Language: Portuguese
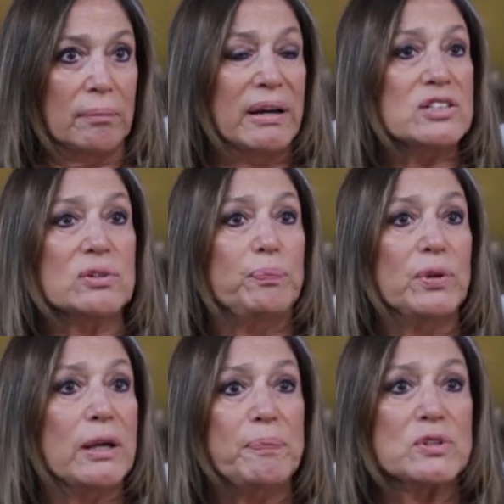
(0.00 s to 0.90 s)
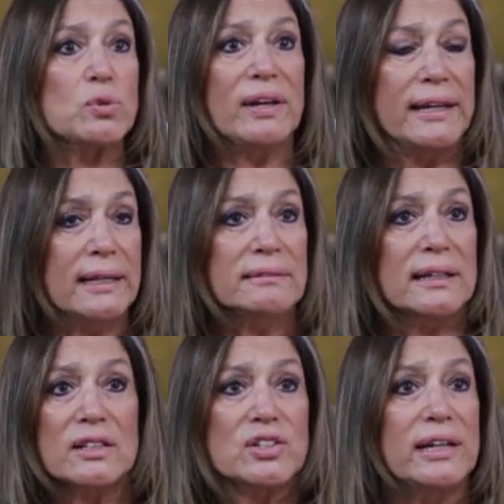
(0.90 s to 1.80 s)
Mas porque a pessoa
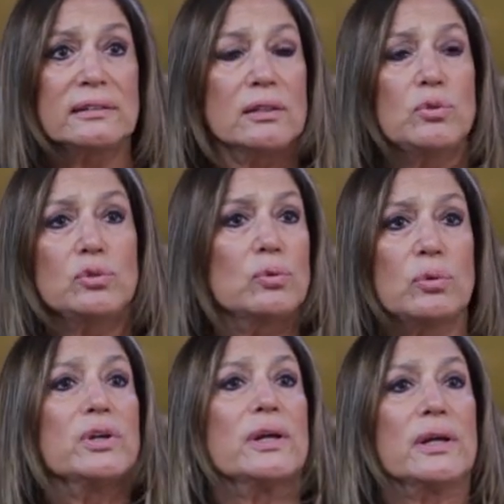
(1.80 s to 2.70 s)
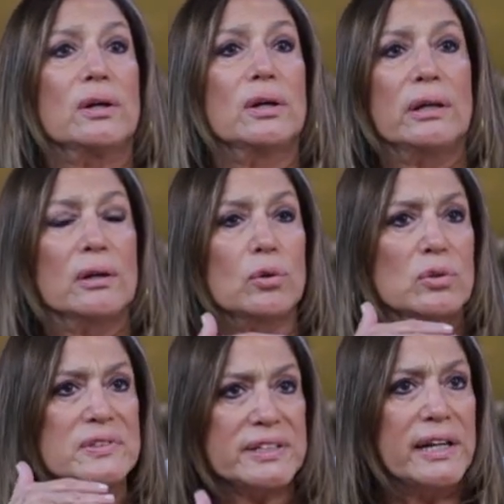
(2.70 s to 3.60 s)
entra, ela já entra muito é,
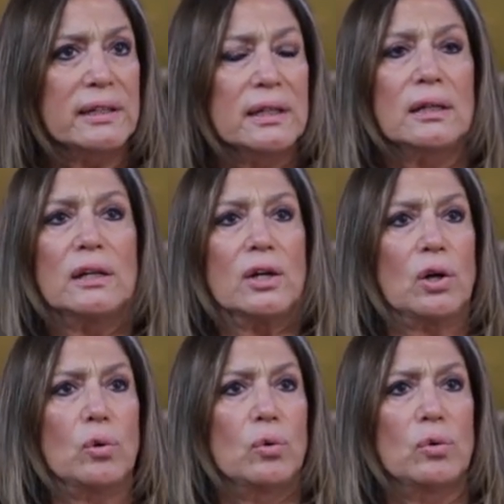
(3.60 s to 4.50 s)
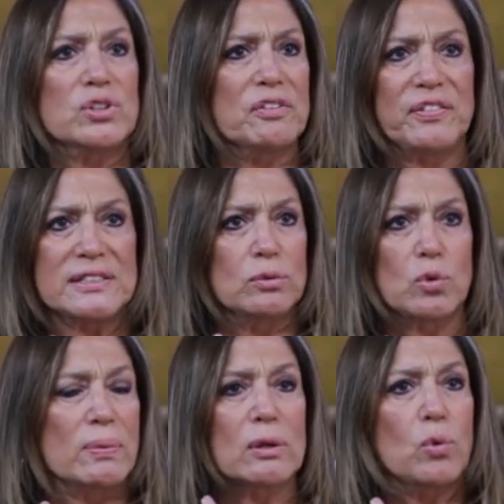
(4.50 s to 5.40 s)
grosseira, ou já fazendo alguma